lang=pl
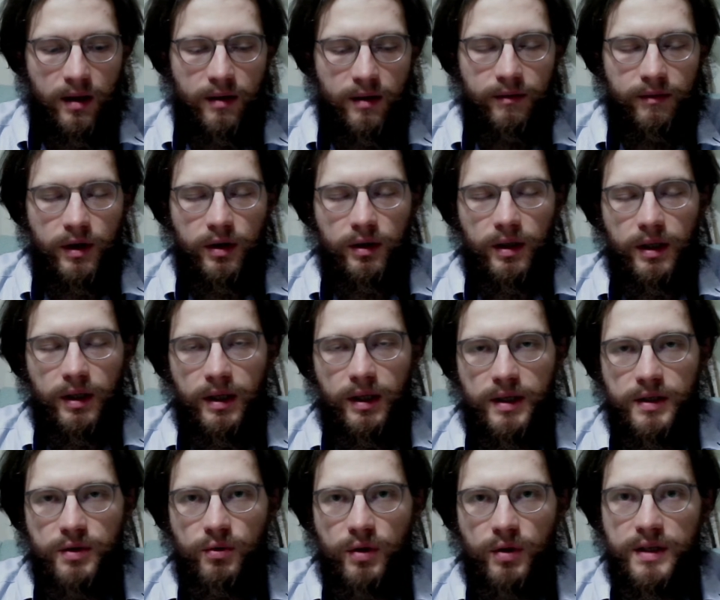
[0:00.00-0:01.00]
Wykonanie
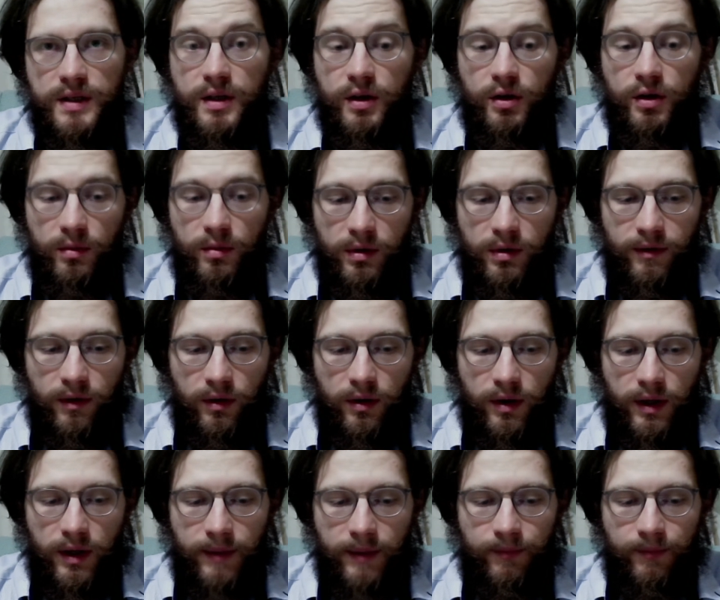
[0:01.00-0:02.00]
testu jest
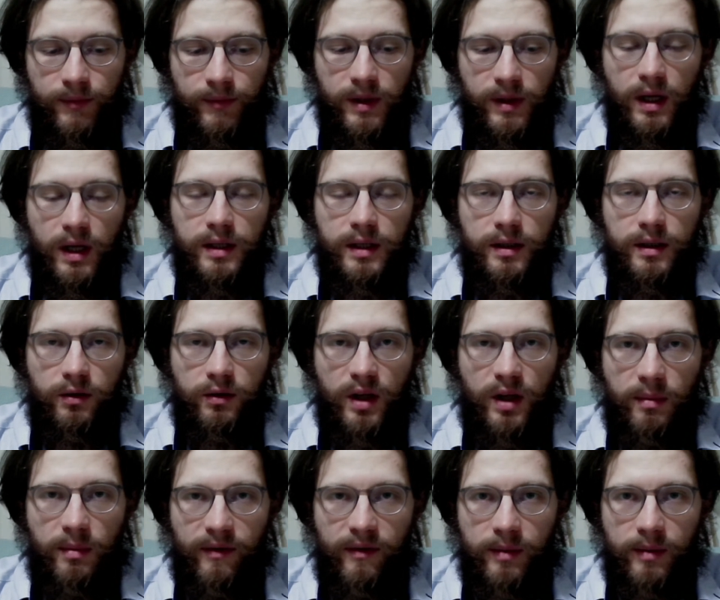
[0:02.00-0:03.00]
dobrowolne, dlatego
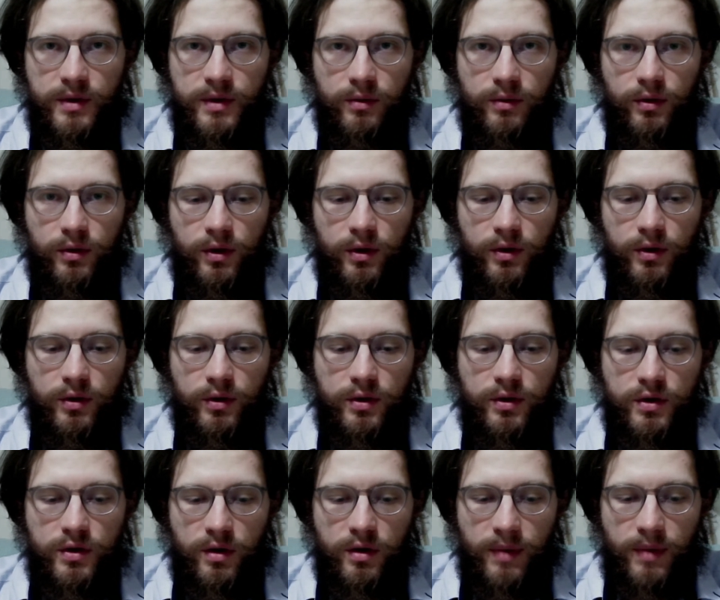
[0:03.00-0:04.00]
namawiam Cię do
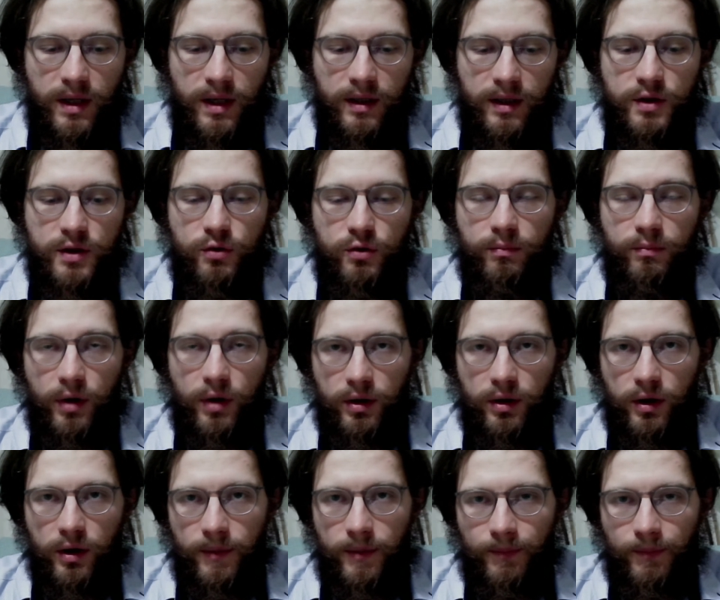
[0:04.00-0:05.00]
zrobienia testu po
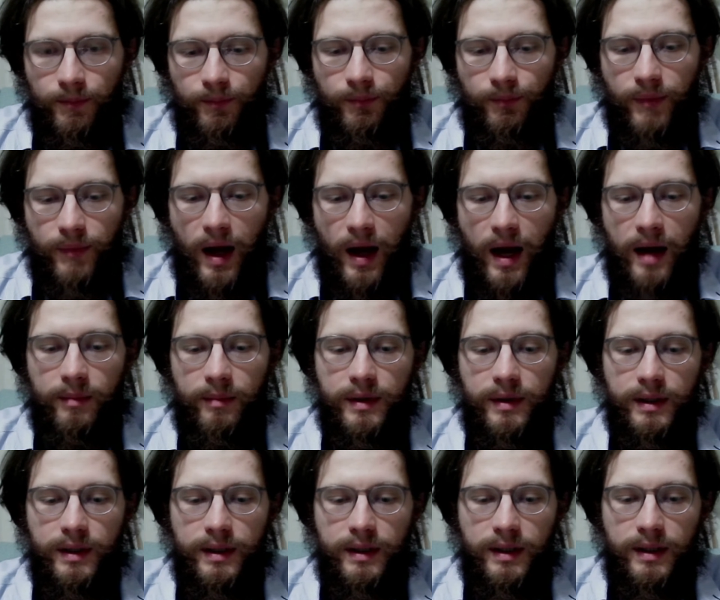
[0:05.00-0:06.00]
to,
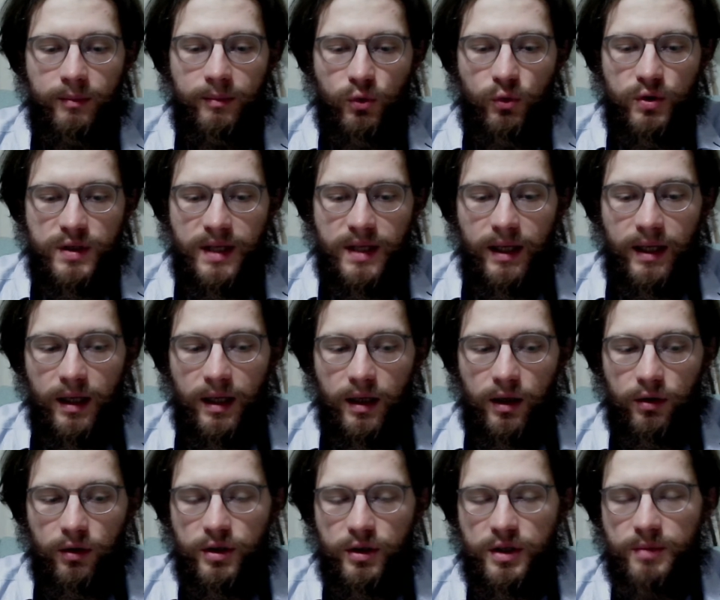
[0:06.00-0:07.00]
aby móc nadal
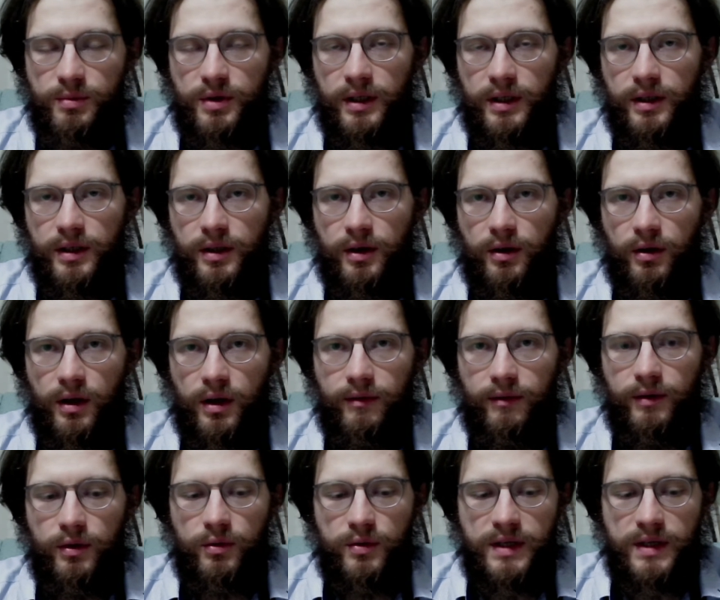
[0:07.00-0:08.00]
chronić przed
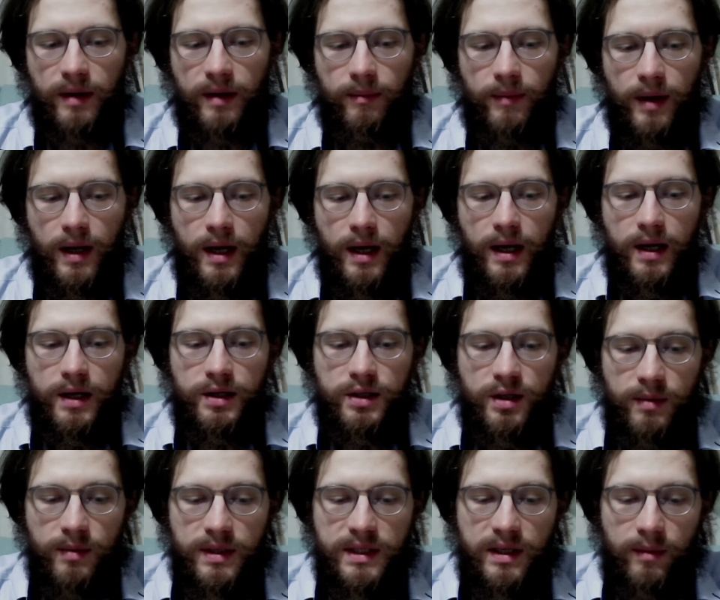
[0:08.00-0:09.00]
koronawirusem
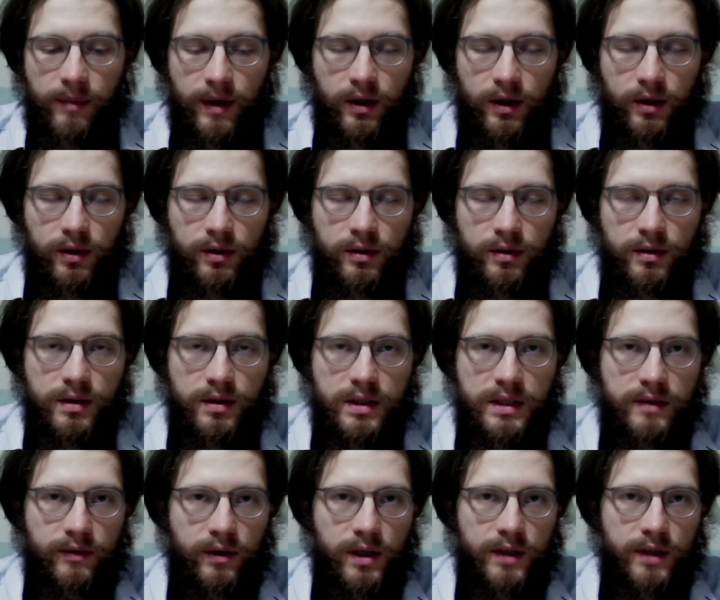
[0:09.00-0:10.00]
siebie samego,
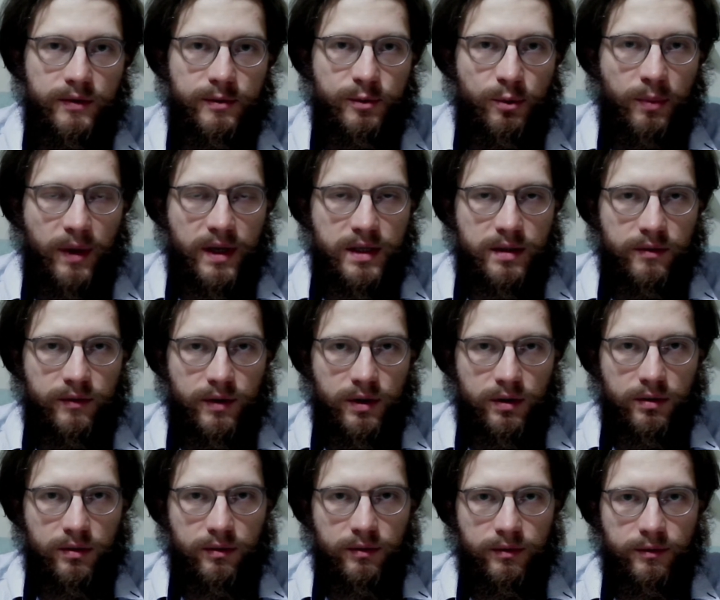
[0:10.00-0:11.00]
swoich
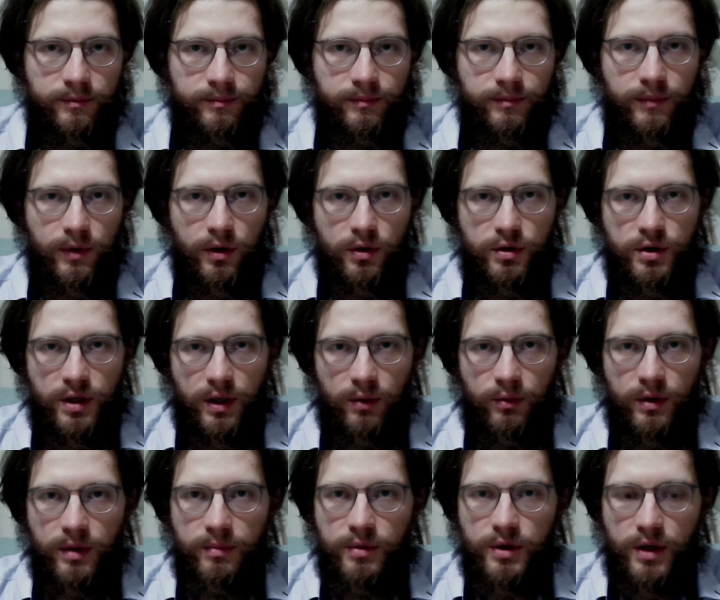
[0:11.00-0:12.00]
współpracowników, rodzinę
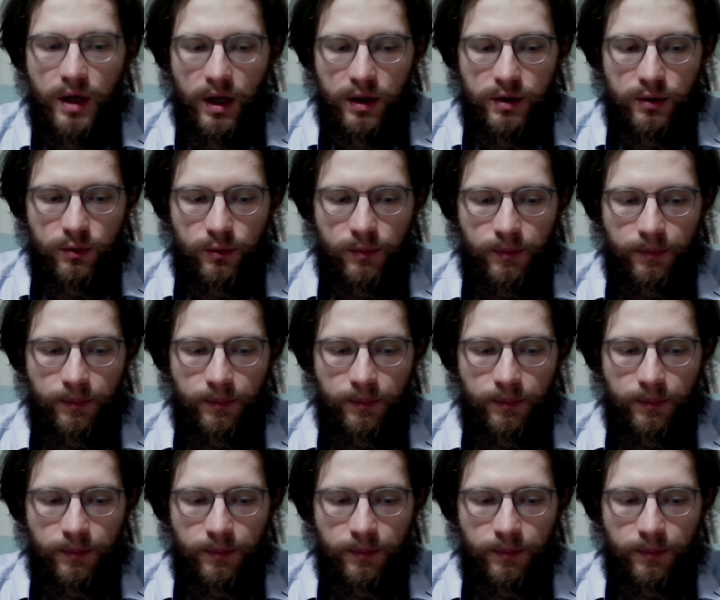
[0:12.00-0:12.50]
i przyjaciół.